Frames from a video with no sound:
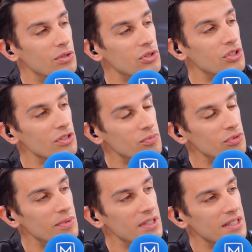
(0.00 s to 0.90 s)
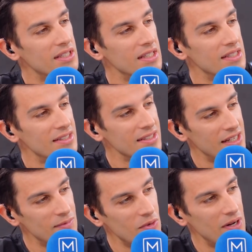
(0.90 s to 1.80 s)
le jeune public est
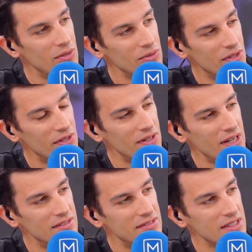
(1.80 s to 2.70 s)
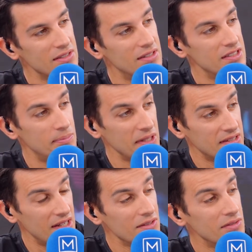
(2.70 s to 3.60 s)
également à l'honneur avec des
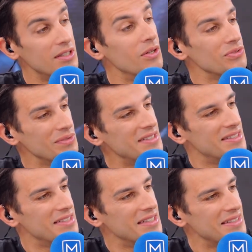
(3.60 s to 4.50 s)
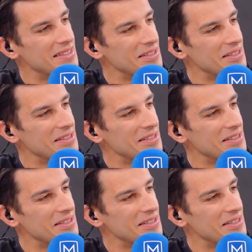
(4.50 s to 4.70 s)
spectacles qui leur sont destinés.